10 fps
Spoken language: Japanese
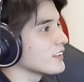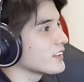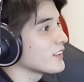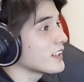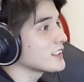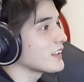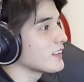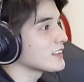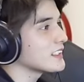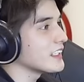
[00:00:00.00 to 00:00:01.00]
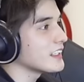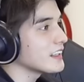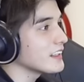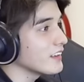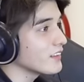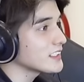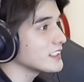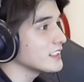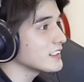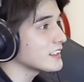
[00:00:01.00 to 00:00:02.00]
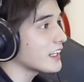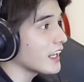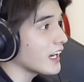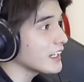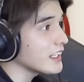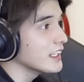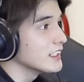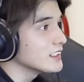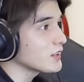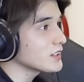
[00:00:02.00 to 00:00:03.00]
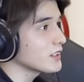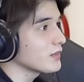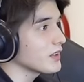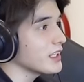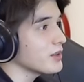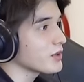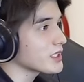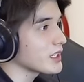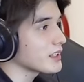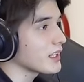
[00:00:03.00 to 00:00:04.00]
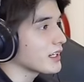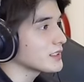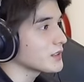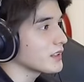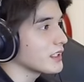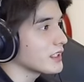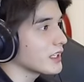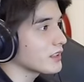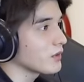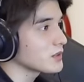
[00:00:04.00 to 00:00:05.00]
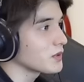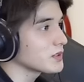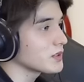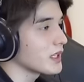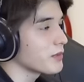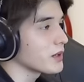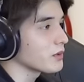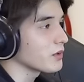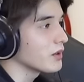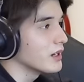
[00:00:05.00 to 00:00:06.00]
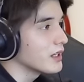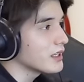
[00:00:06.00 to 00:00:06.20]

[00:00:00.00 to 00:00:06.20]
の教科書が落ちて落ちてあり、それをそのまま家に持ち帰って家族が寝た後恐る恐る舐めたこと。